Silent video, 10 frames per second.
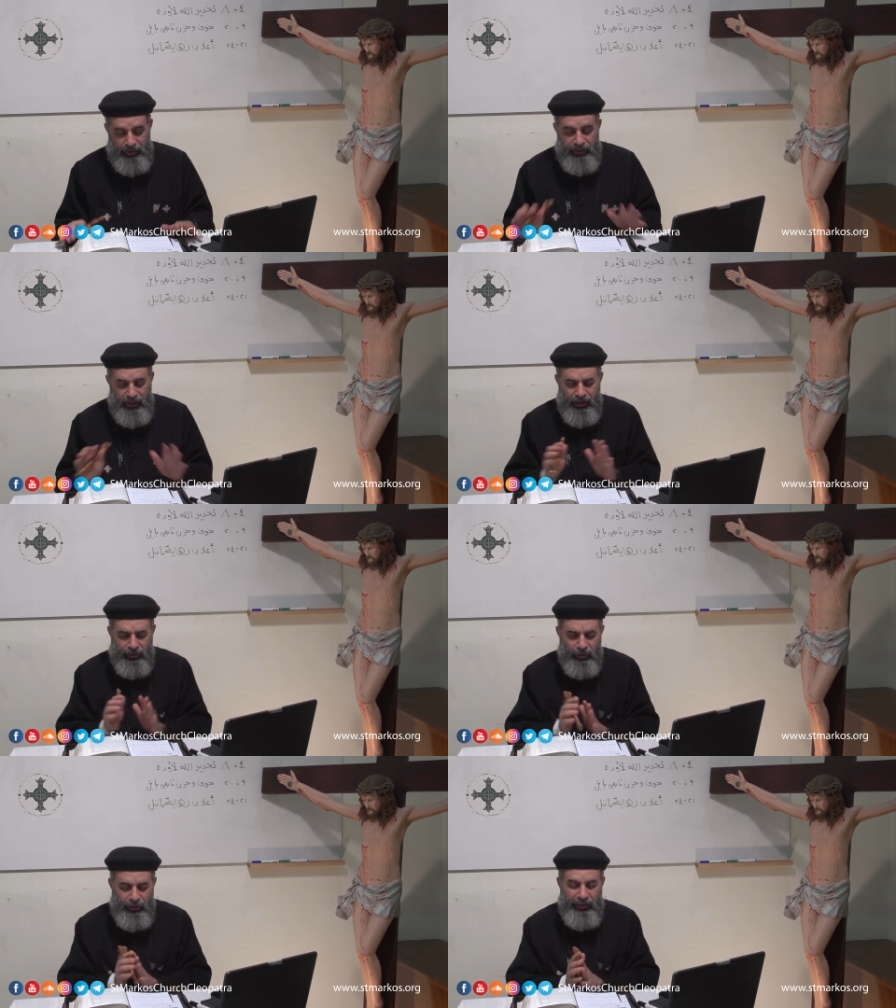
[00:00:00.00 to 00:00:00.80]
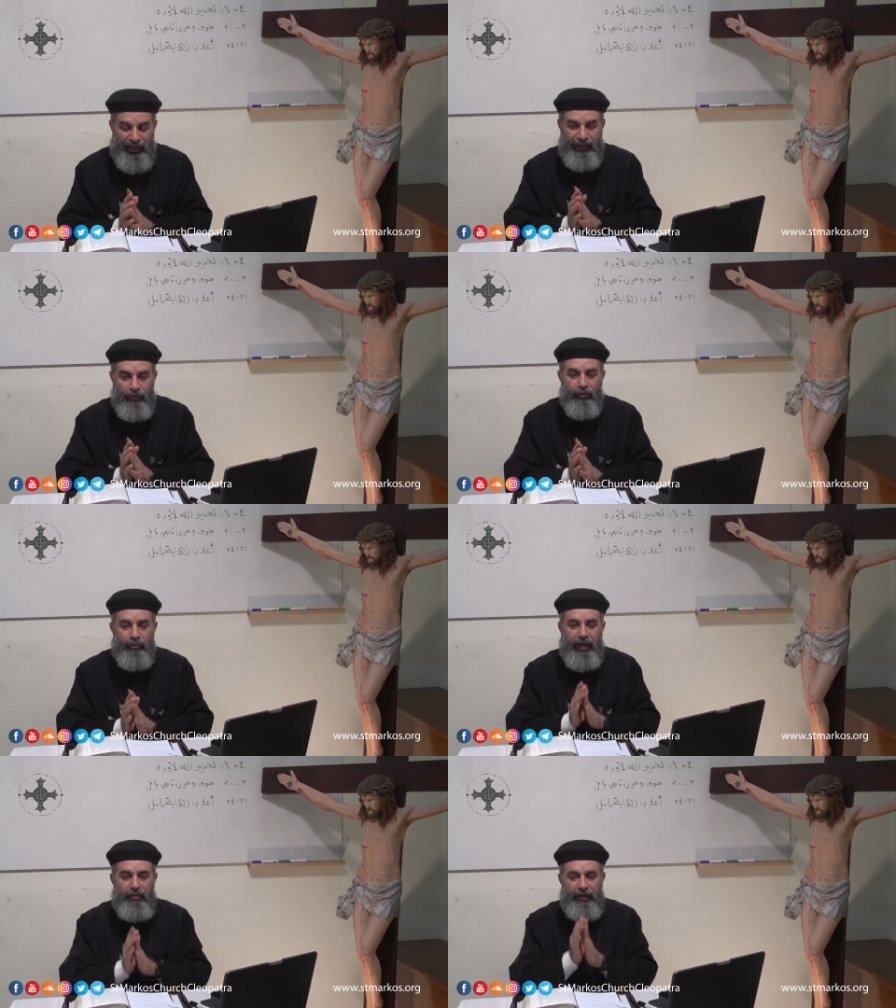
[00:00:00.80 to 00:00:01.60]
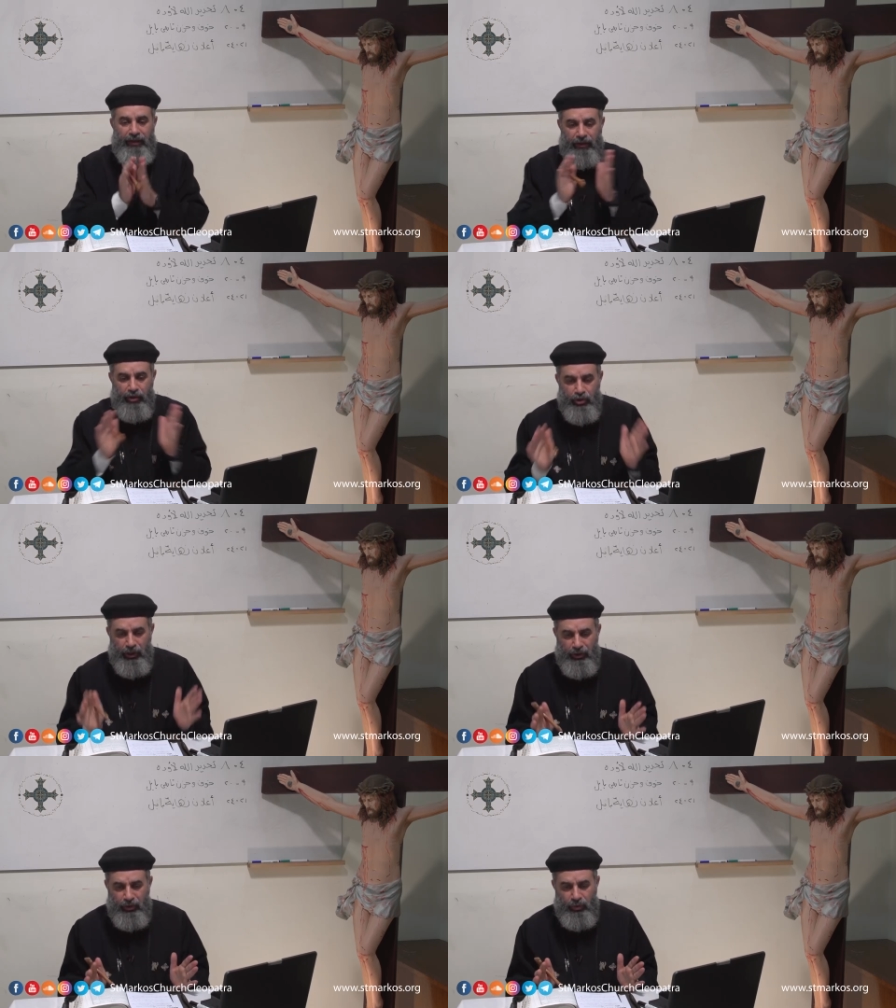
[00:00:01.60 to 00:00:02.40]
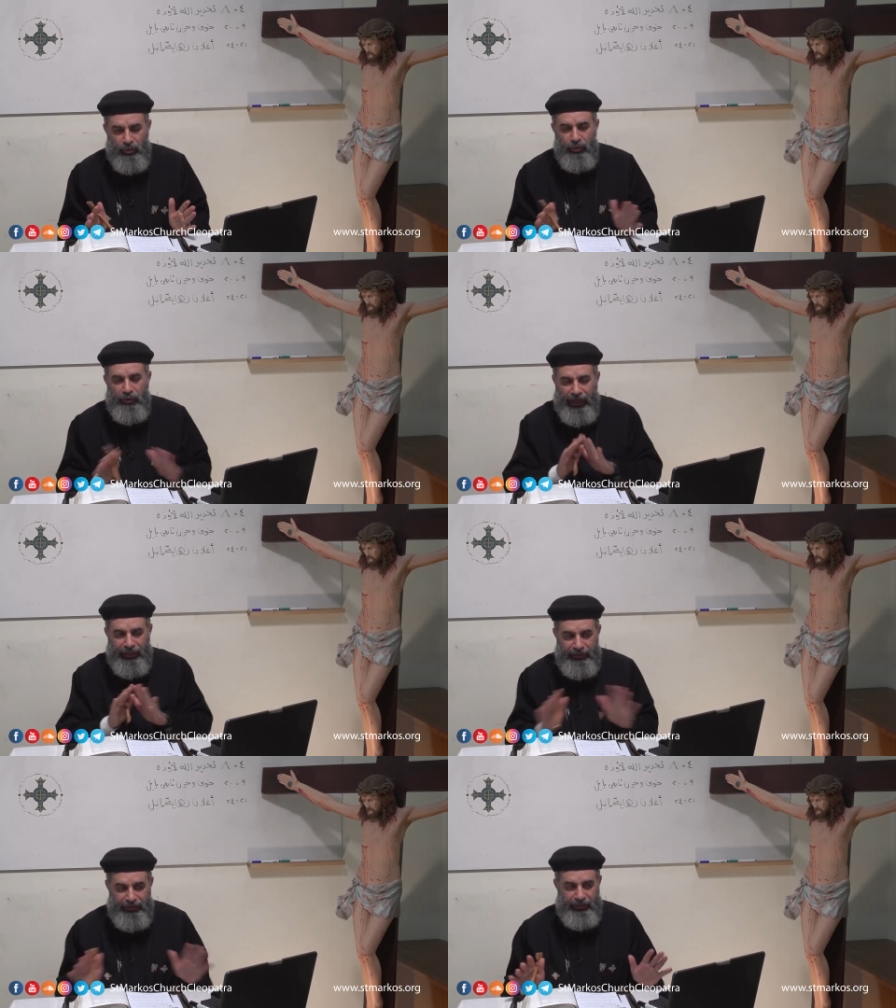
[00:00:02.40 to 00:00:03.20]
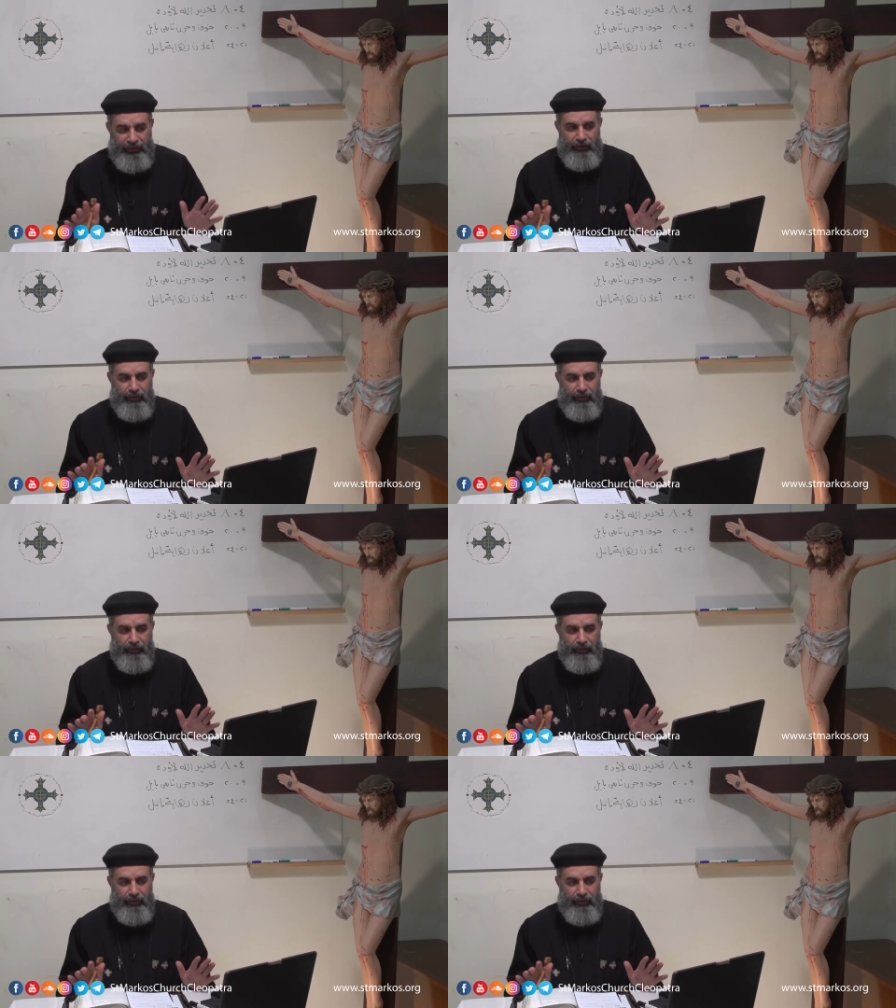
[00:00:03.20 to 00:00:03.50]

صرخ يقول لنا أنه بابل الشر كله هينتهي